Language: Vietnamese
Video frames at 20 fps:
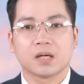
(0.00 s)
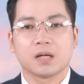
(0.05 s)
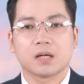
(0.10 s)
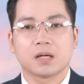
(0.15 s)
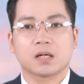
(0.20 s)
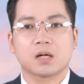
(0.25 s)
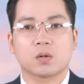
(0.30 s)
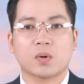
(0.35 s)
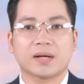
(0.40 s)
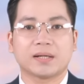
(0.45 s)

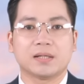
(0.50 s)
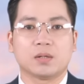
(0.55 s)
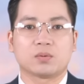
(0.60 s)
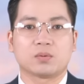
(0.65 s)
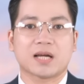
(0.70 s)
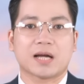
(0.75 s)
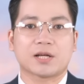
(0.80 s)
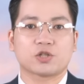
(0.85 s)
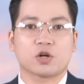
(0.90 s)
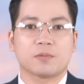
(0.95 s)
Cơ quan điều
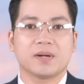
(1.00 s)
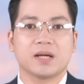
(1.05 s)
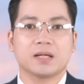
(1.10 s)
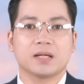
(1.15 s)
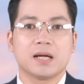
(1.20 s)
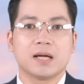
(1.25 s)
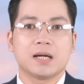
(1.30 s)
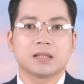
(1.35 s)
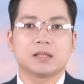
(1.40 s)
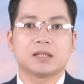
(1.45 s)
tra cho biết,
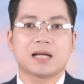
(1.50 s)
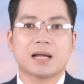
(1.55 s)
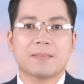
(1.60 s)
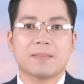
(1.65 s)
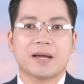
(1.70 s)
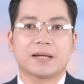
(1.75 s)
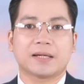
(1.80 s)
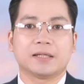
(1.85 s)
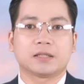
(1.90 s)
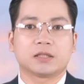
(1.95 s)
từ
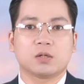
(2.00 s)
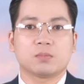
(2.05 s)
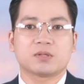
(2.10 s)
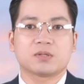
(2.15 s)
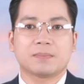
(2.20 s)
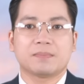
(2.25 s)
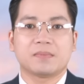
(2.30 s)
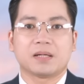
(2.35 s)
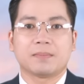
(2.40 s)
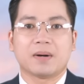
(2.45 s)
năm hai nghìn không
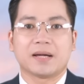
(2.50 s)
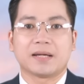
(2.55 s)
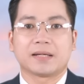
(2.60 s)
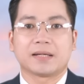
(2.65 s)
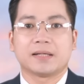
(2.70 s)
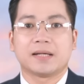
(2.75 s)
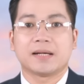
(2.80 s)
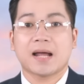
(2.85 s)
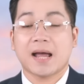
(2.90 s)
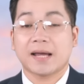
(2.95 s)
trăm mười
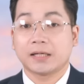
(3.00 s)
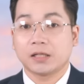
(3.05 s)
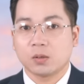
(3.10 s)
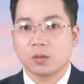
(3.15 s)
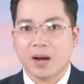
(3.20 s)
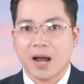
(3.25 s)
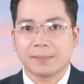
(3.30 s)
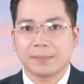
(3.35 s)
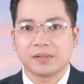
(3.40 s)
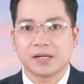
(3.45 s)
bảy đến hai nghìn
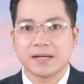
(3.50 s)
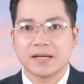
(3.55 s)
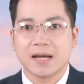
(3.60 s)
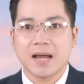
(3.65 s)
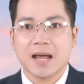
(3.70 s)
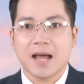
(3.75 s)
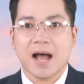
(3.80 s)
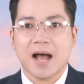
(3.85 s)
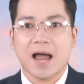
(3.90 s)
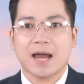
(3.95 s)
không trăm hai mươi,
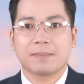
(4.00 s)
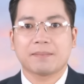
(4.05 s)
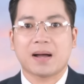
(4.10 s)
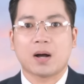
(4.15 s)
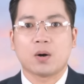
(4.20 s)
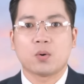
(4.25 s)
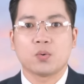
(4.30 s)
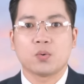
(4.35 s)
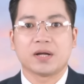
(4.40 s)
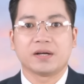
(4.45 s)
hai
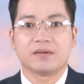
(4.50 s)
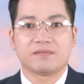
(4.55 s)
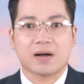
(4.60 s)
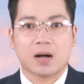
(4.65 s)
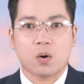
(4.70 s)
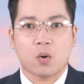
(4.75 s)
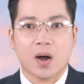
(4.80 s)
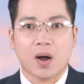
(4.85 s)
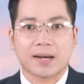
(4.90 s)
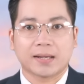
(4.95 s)
bà Huyền
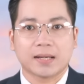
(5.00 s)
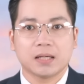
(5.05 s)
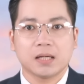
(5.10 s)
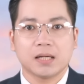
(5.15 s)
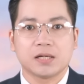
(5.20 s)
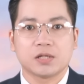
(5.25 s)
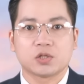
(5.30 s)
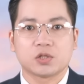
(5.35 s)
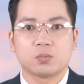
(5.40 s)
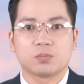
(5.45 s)
và Hòa đã
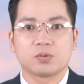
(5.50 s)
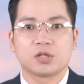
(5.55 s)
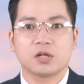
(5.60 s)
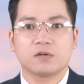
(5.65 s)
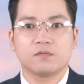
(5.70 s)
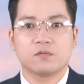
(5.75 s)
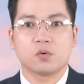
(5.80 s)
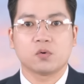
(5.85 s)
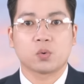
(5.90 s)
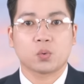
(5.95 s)
lợi dụng
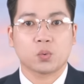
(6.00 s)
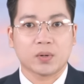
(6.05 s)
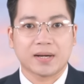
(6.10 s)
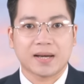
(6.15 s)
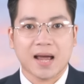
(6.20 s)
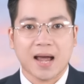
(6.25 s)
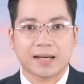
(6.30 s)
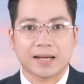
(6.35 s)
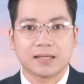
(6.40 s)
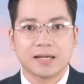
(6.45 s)
chức vụ
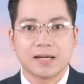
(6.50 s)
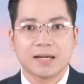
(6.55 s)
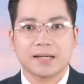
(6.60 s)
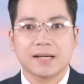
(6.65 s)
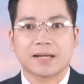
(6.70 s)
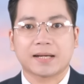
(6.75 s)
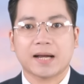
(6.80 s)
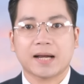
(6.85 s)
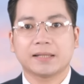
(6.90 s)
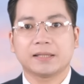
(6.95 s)
quyền hạn
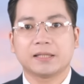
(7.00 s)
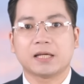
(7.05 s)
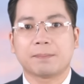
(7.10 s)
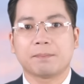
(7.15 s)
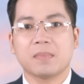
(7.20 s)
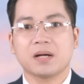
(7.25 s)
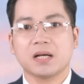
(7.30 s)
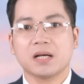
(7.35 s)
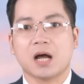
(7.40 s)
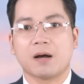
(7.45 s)
để can
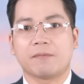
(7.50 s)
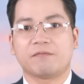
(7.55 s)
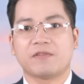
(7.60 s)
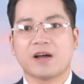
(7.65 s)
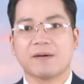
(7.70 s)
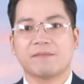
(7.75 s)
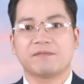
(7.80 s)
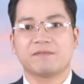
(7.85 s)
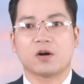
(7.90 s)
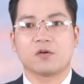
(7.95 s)
thiệp bất hợp
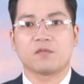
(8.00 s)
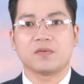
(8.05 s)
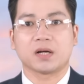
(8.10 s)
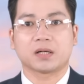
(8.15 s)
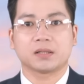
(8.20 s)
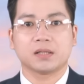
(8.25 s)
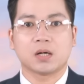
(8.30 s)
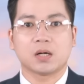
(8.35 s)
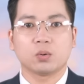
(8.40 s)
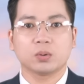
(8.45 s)
pháp vào
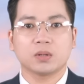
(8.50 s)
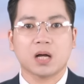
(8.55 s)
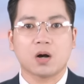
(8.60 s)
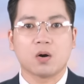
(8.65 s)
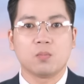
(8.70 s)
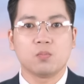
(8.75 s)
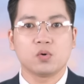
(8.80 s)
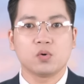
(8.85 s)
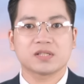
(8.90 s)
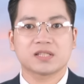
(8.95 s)
việc đấu
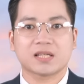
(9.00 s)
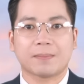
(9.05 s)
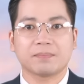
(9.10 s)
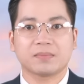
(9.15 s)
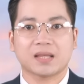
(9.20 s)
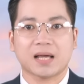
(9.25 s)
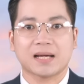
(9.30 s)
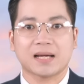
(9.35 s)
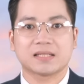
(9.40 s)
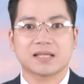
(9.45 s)
thầu mua
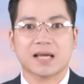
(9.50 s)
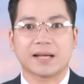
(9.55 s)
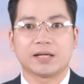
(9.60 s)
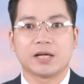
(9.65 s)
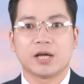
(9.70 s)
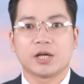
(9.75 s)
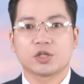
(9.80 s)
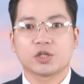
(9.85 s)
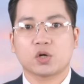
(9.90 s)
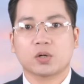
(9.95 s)
sắm tài sản
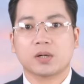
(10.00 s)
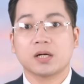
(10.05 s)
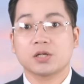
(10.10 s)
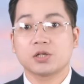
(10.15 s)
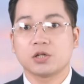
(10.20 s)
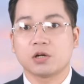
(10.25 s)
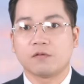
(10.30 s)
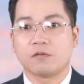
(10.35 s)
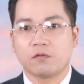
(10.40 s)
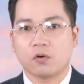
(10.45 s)
cho các
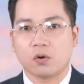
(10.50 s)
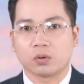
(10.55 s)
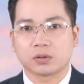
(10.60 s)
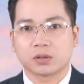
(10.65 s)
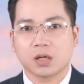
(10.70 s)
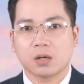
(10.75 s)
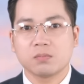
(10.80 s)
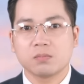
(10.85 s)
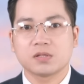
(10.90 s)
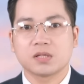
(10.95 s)
trường phổ
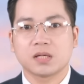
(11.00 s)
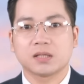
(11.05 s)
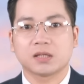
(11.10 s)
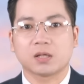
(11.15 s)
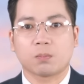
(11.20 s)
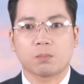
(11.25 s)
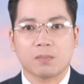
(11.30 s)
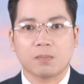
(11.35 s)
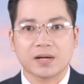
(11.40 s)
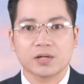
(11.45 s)
thông dân
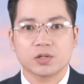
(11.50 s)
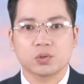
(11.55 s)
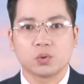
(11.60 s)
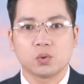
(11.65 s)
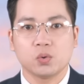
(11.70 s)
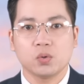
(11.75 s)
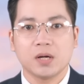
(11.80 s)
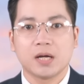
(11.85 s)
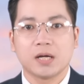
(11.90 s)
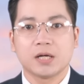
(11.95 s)
tộc bán
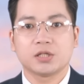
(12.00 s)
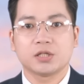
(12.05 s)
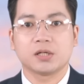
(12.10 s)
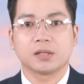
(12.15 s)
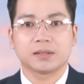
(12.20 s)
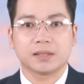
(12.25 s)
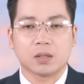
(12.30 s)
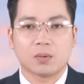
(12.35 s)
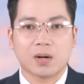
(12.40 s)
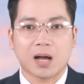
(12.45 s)
trú,
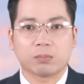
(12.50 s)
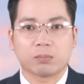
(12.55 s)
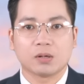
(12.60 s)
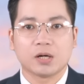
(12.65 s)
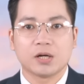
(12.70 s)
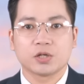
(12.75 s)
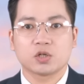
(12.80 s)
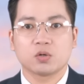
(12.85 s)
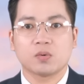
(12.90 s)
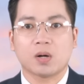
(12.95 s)
trường tiểu
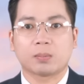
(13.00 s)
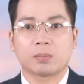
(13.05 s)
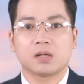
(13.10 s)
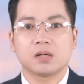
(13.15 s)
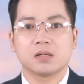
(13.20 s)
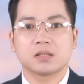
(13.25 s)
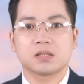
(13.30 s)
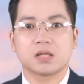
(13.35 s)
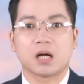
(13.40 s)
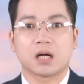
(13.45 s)
học, trung học
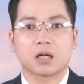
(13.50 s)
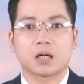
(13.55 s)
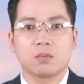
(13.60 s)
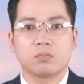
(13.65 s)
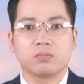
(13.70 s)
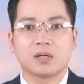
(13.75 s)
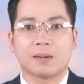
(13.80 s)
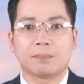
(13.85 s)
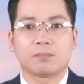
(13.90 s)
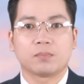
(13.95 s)
cơ sở
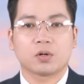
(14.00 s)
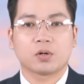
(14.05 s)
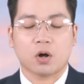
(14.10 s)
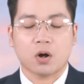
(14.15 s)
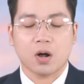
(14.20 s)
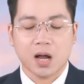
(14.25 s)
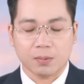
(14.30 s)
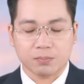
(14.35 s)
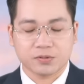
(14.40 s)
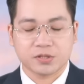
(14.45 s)
công lập
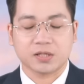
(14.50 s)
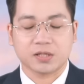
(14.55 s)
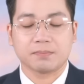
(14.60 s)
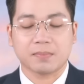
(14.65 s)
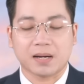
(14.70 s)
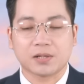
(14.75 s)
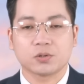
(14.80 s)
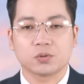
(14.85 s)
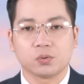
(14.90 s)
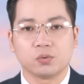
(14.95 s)
có học sinh
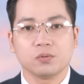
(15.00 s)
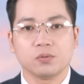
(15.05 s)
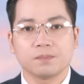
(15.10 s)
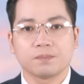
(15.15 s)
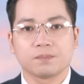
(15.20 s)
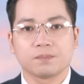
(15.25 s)
bán trú.